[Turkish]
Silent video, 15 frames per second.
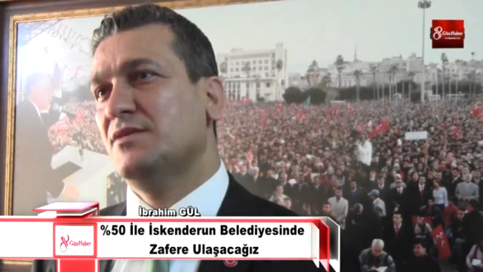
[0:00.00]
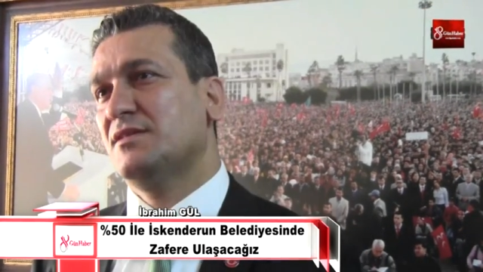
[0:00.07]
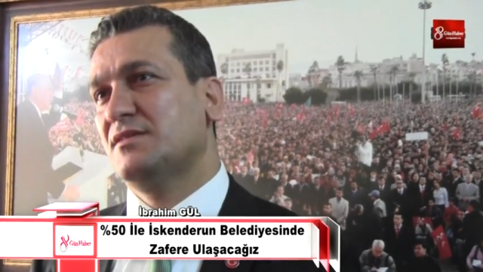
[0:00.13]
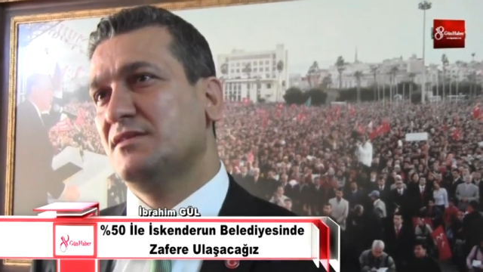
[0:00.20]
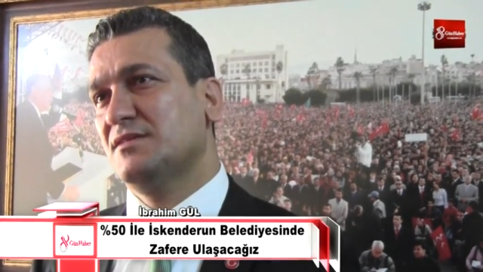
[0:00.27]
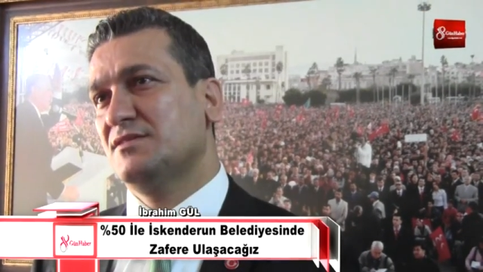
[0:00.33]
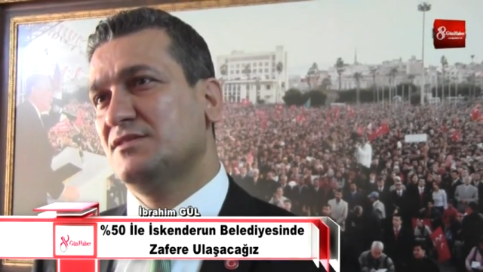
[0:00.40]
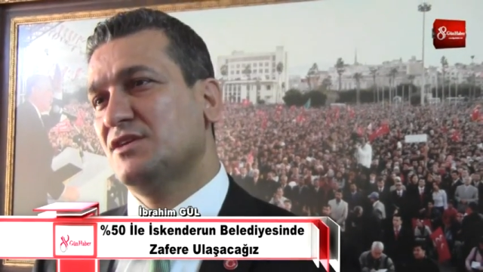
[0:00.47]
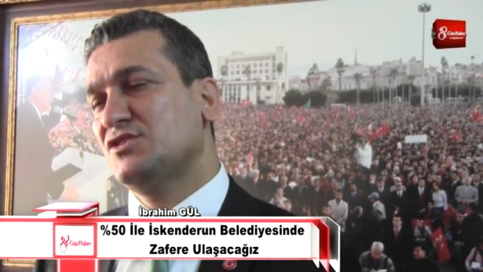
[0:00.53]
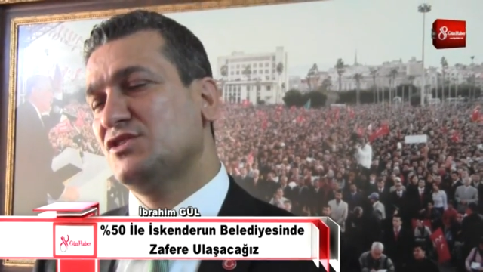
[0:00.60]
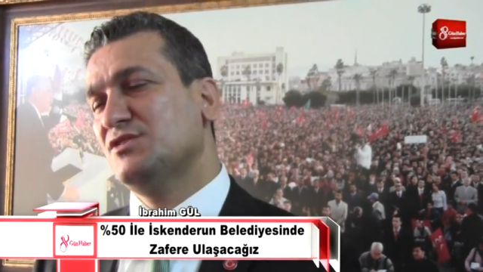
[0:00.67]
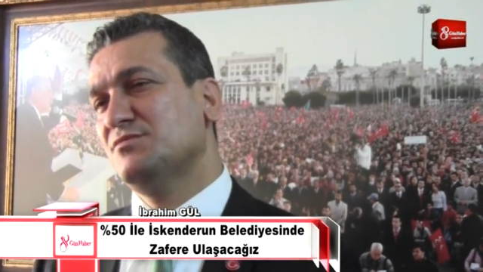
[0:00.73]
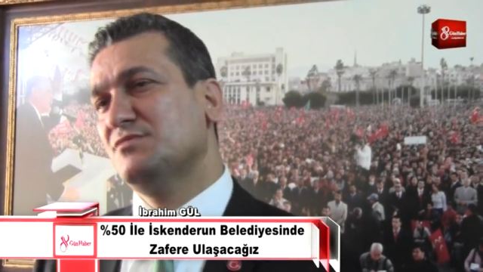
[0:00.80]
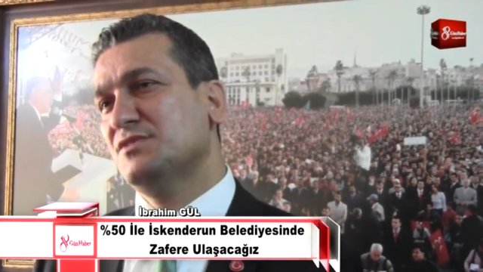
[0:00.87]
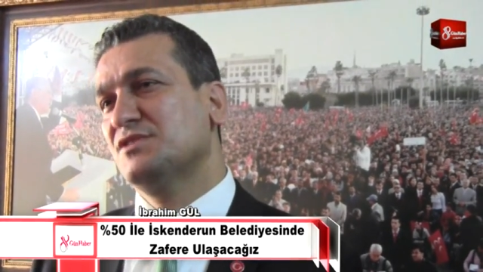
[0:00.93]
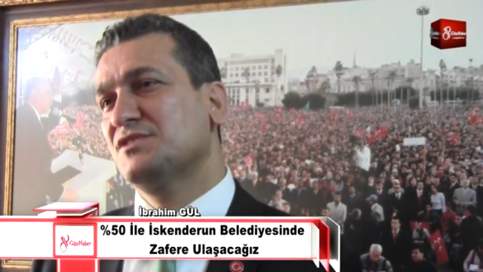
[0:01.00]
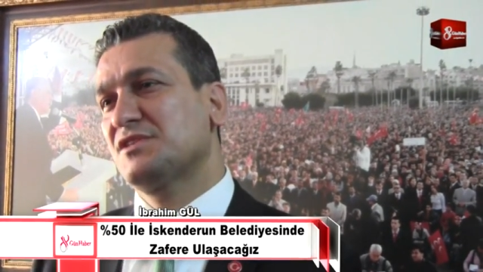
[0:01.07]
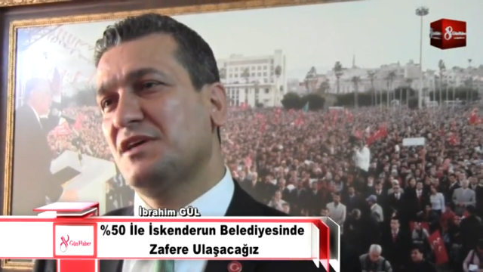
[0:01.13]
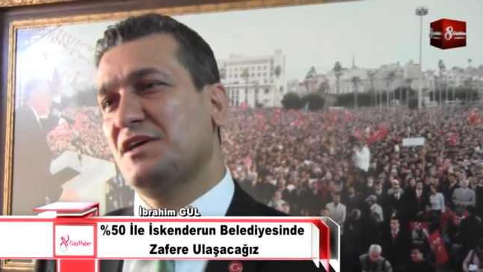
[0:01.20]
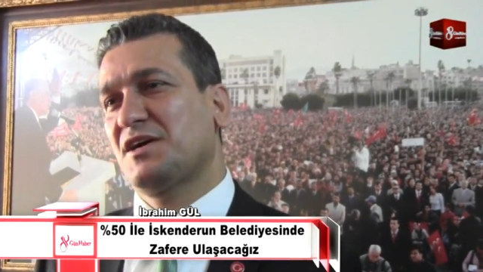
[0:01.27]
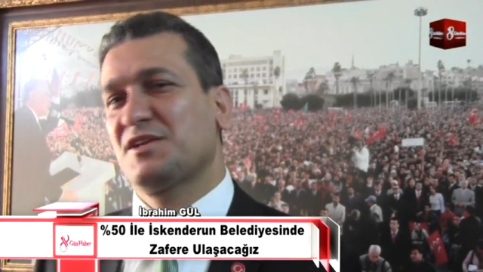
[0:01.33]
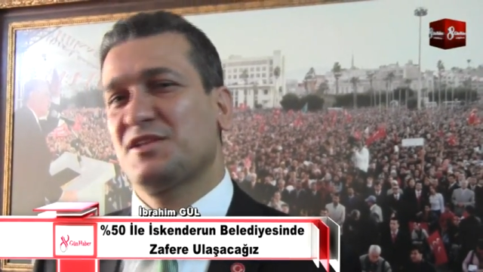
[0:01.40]
Evet seçim
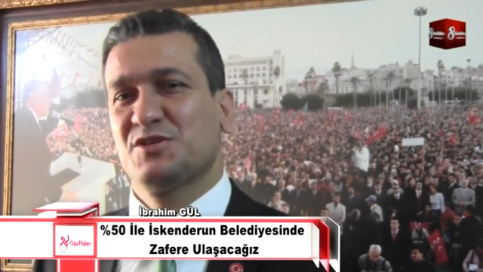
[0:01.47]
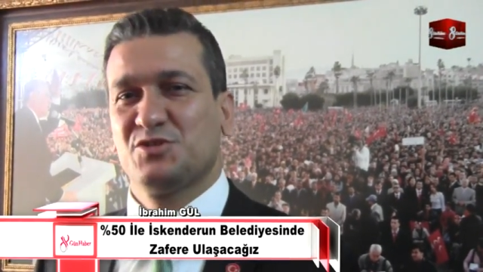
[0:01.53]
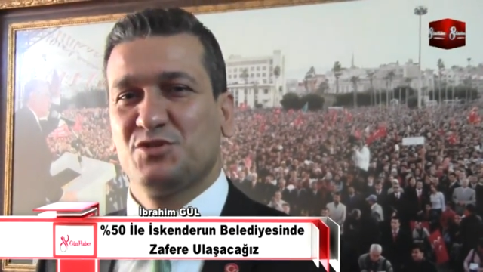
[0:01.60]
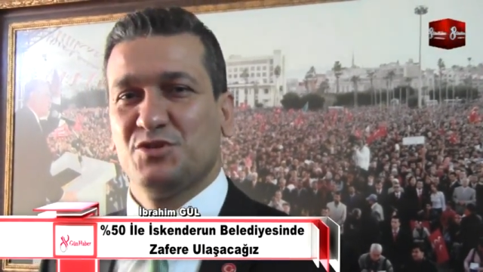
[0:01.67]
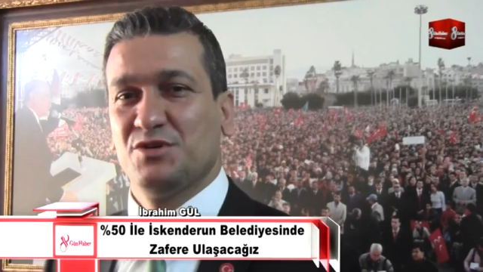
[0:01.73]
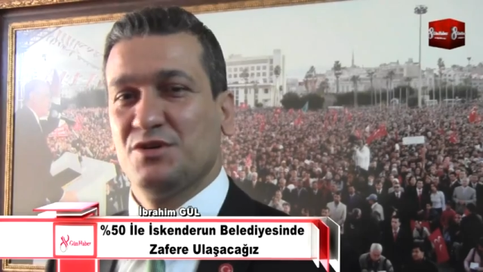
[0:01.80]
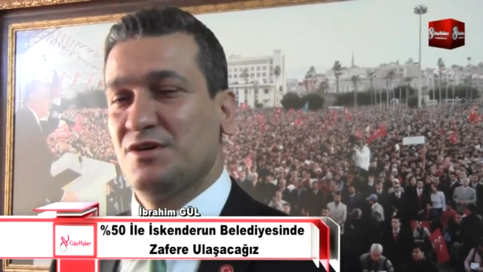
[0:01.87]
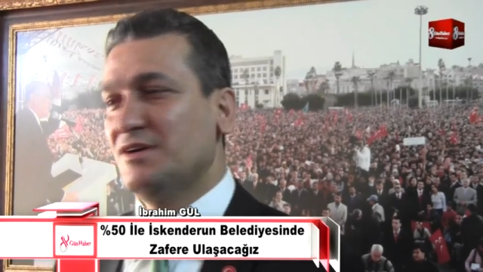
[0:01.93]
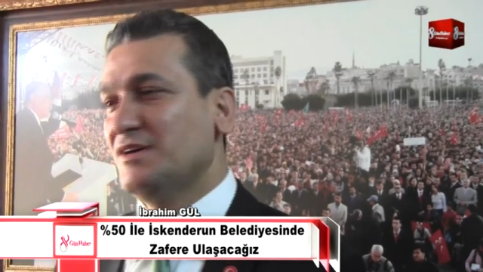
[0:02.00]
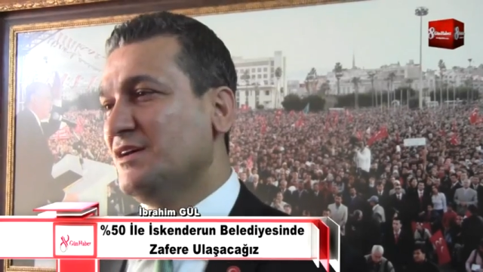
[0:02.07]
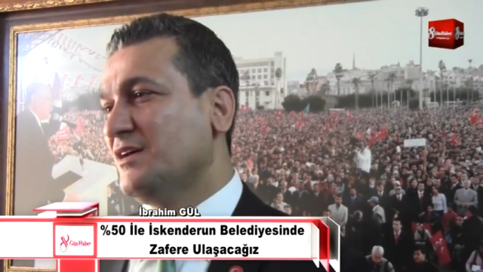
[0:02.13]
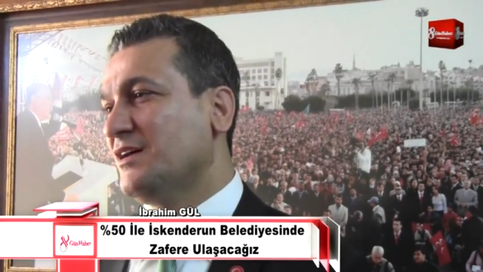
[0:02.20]
hızla yaklaşıyor.